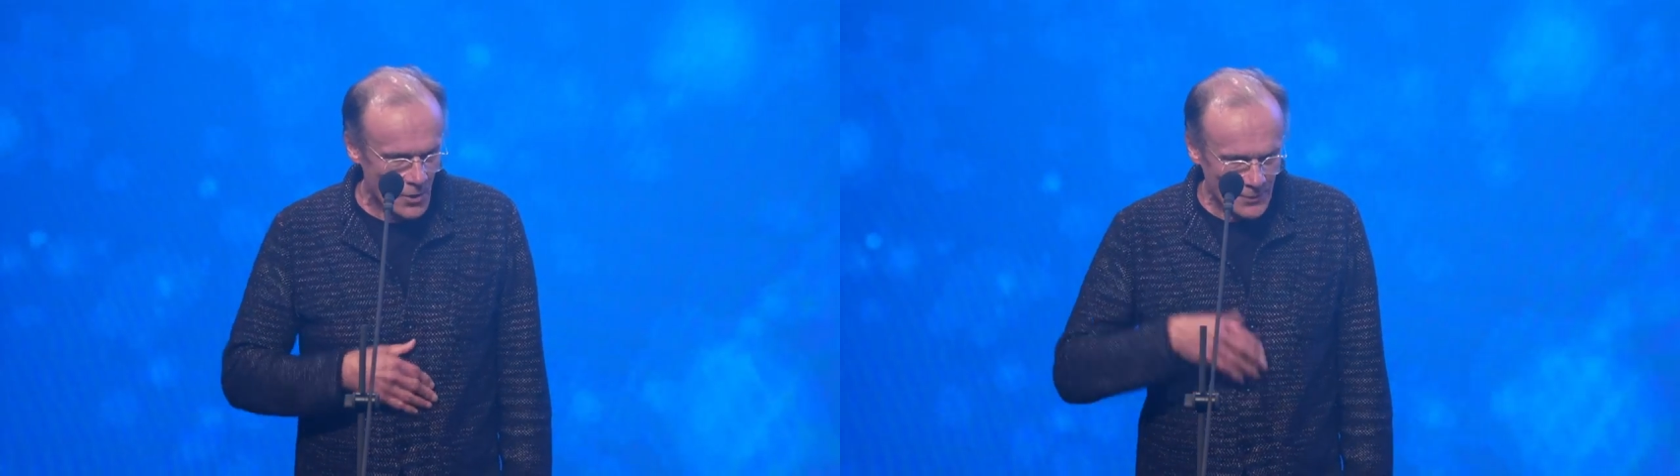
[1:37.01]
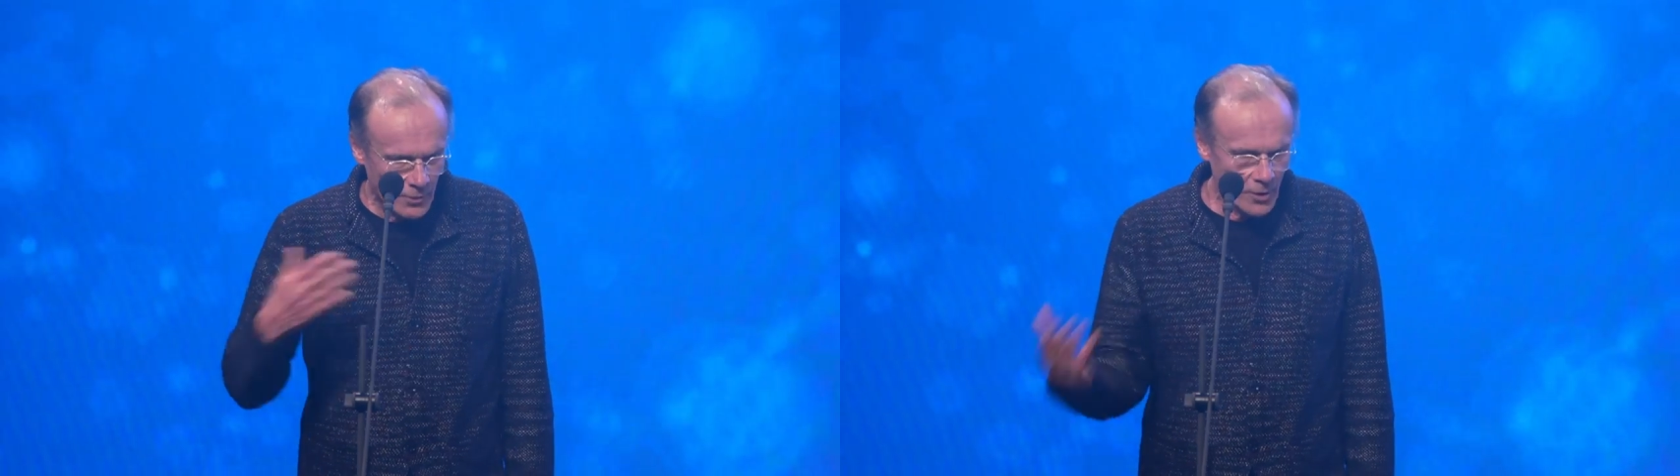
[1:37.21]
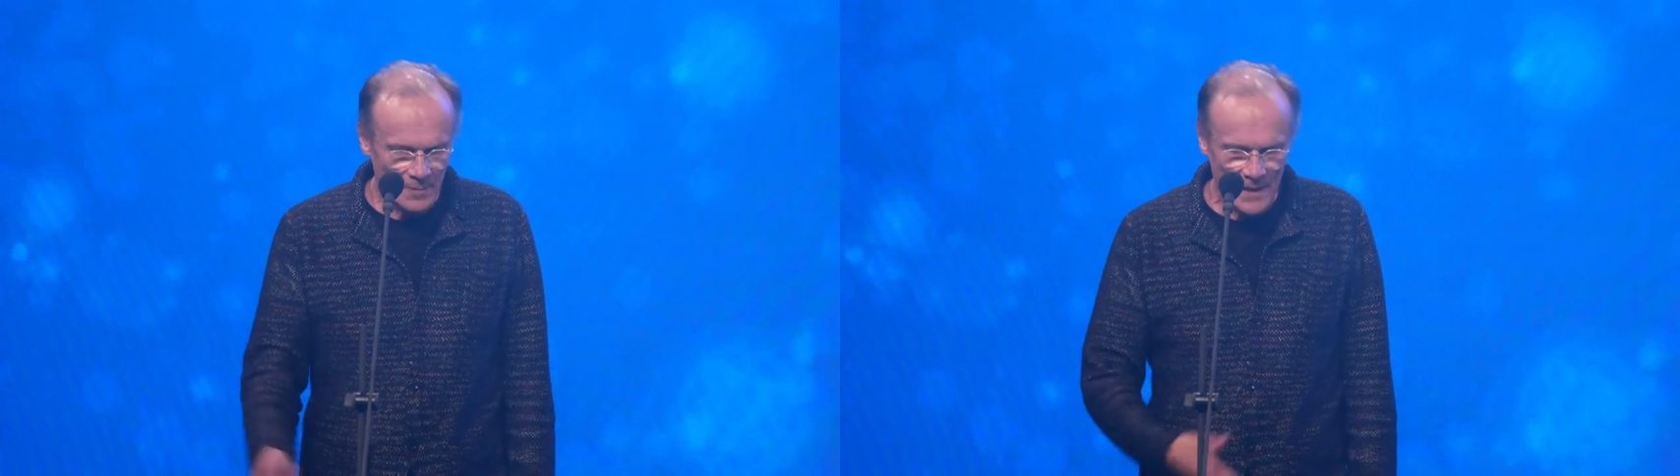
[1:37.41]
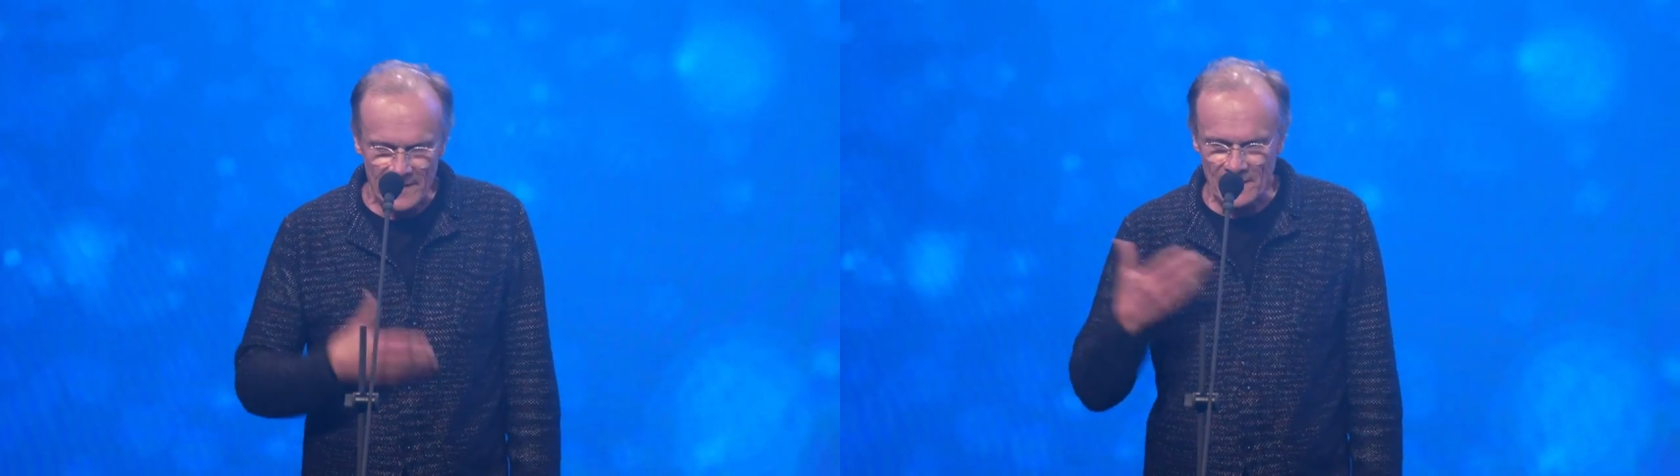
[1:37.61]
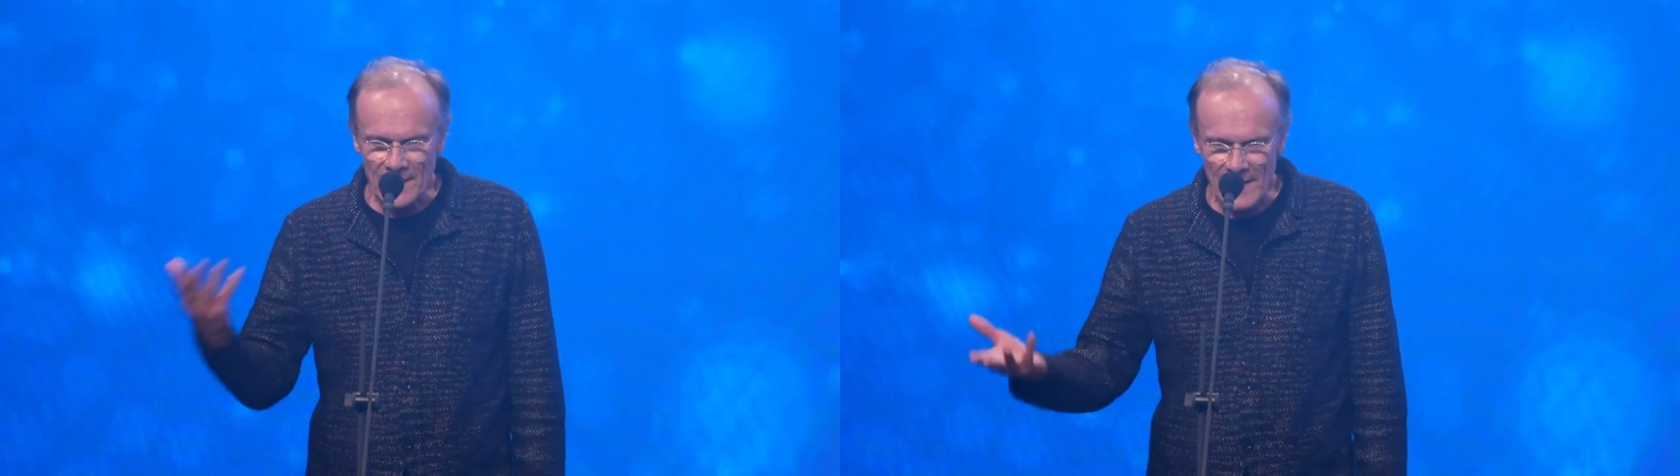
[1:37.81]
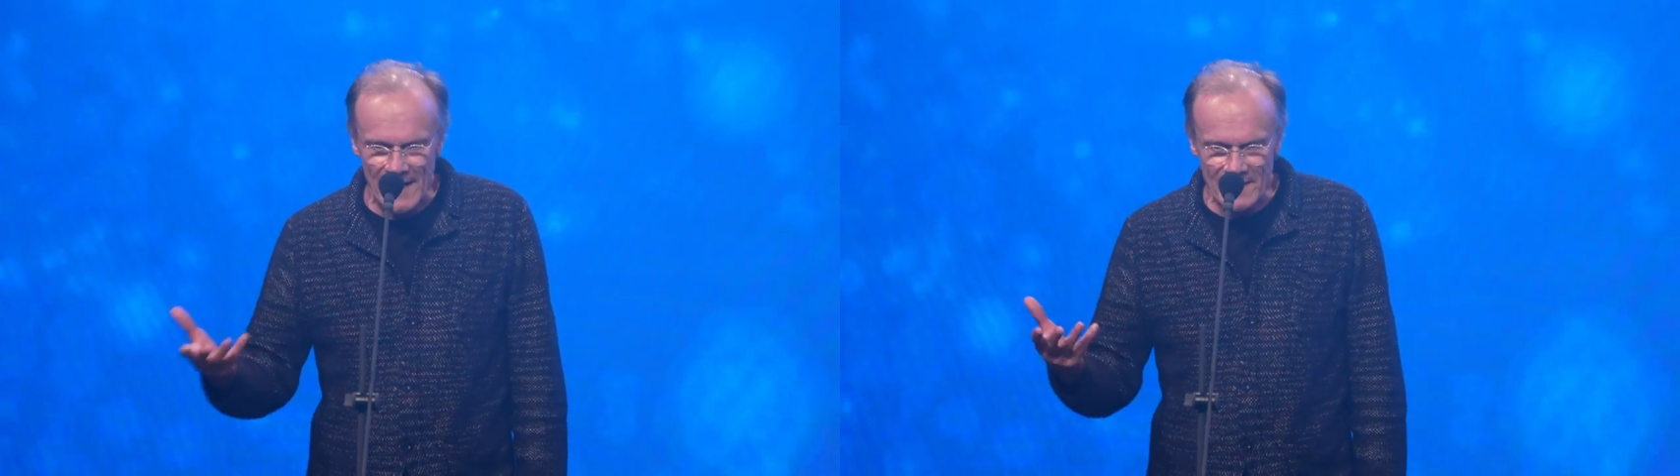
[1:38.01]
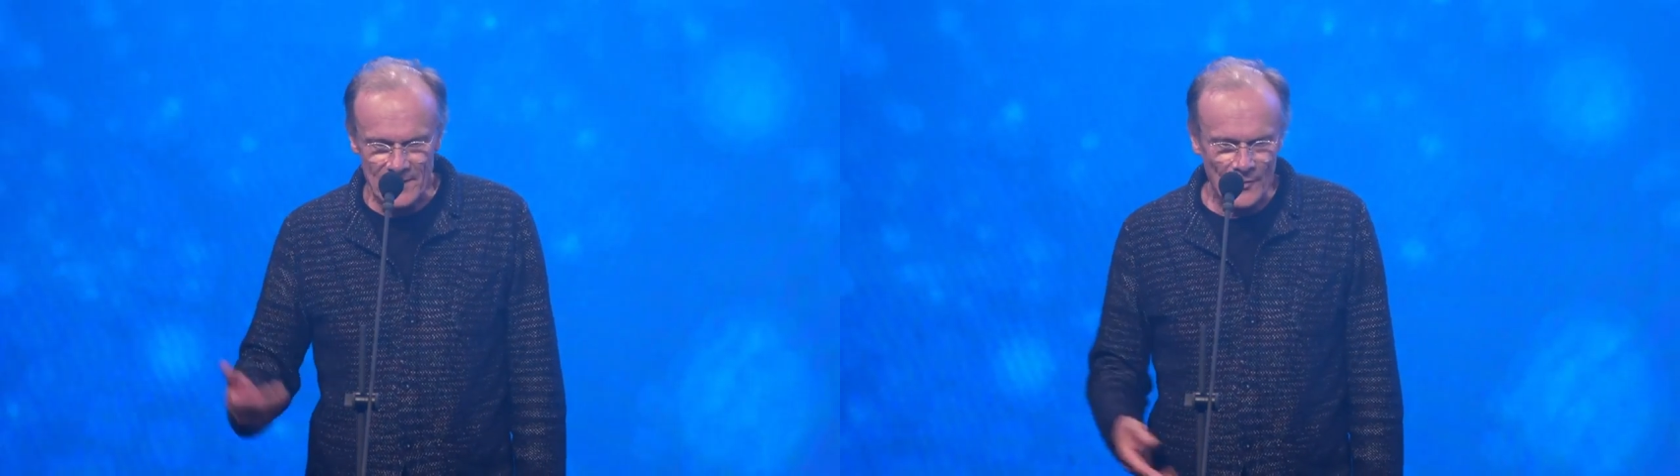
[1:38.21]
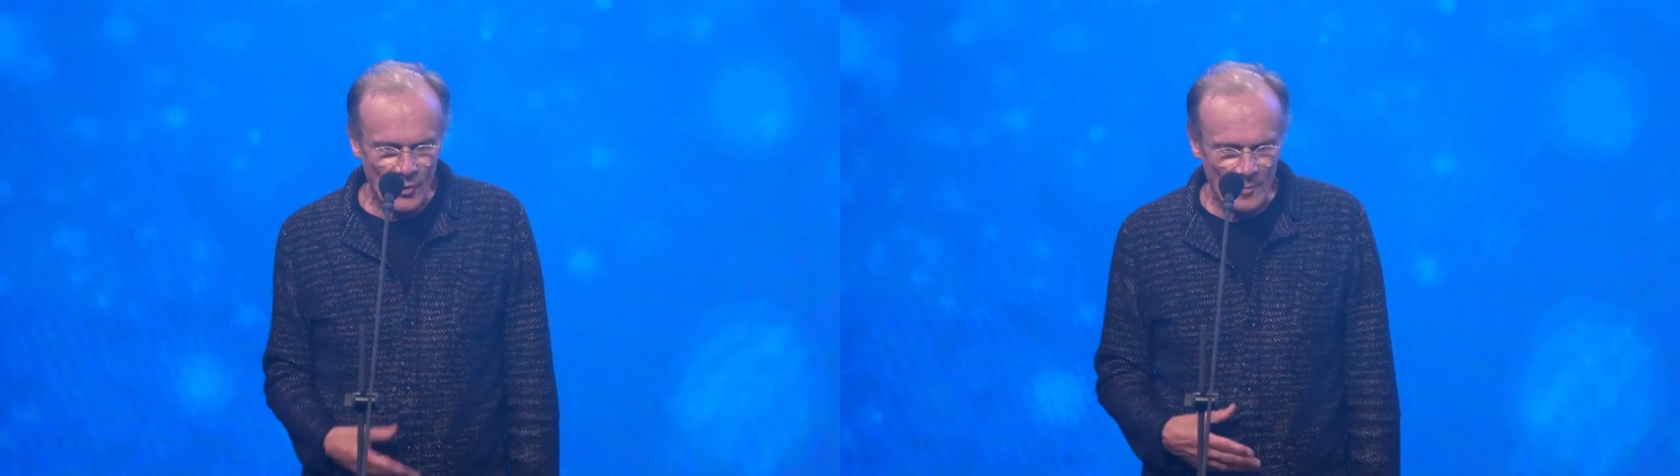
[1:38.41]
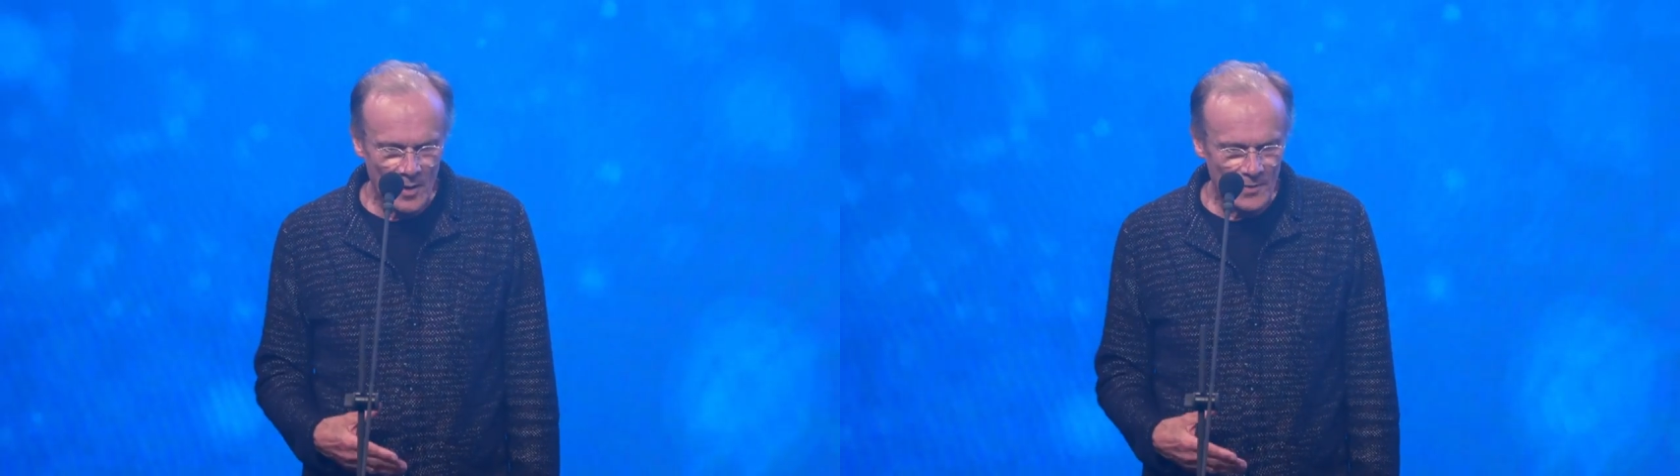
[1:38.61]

Und dann kommt gleich die nächste Nummer